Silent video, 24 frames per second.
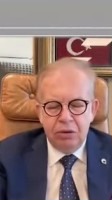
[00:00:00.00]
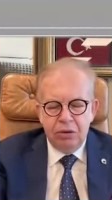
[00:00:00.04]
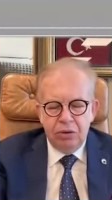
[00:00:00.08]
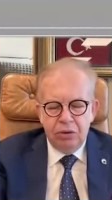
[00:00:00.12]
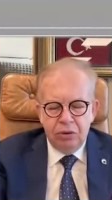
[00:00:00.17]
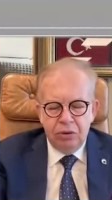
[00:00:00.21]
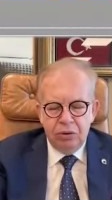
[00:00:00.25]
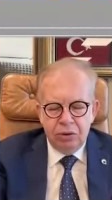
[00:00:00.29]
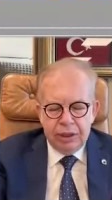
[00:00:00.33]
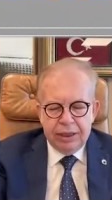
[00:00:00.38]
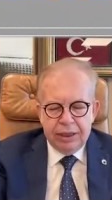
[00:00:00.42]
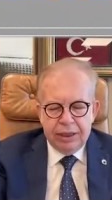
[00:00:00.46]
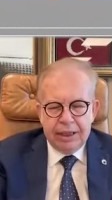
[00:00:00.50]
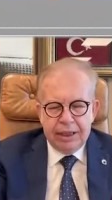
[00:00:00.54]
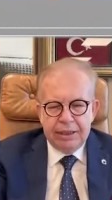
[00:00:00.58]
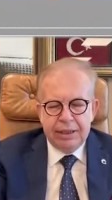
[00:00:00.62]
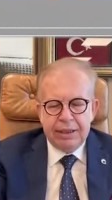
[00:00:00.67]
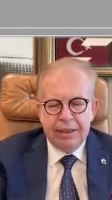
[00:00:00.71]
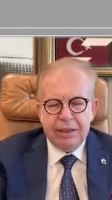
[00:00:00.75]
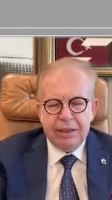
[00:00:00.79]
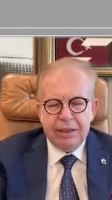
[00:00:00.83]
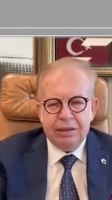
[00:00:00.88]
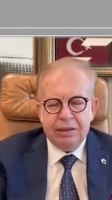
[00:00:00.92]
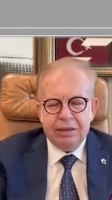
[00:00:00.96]
O
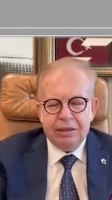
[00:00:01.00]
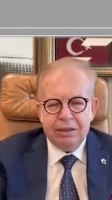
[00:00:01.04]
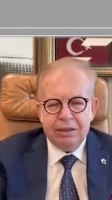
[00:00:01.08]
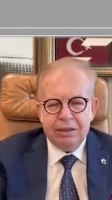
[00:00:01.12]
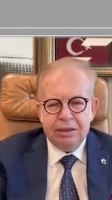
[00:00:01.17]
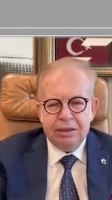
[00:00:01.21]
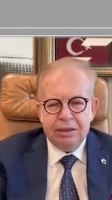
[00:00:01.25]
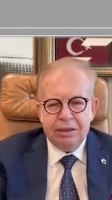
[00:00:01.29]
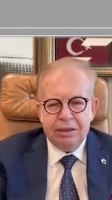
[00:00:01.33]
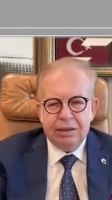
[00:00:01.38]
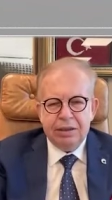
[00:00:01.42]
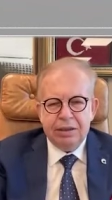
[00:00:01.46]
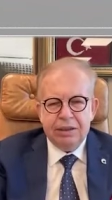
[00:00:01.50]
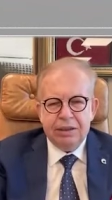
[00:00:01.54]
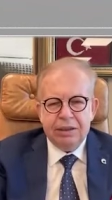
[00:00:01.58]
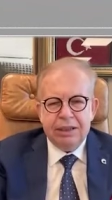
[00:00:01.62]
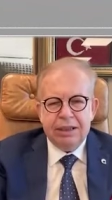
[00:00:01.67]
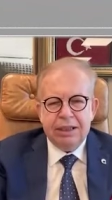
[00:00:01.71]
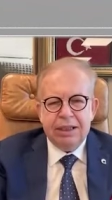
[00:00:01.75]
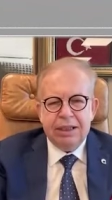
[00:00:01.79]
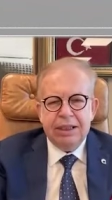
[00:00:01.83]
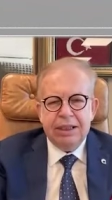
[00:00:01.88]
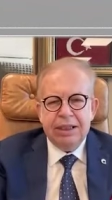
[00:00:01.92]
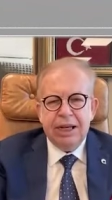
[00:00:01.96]
nedenle
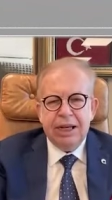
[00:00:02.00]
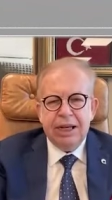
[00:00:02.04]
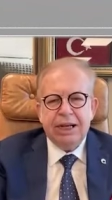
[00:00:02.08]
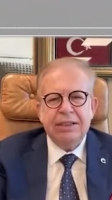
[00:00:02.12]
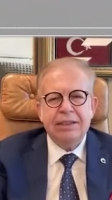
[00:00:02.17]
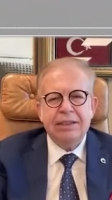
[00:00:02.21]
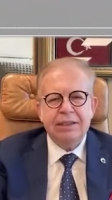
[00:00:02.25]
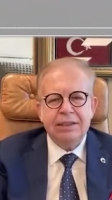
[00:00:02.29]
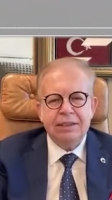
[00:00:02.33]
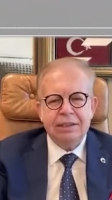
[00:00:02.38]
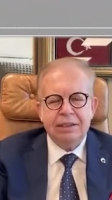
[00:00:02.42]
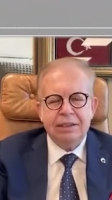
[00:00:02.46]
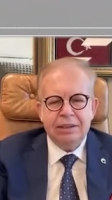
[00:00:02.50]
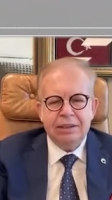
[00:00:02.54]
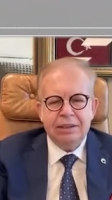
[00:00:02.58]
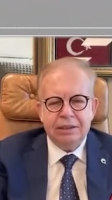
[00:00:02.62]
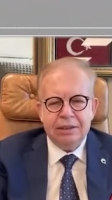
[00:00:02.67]
yıllardır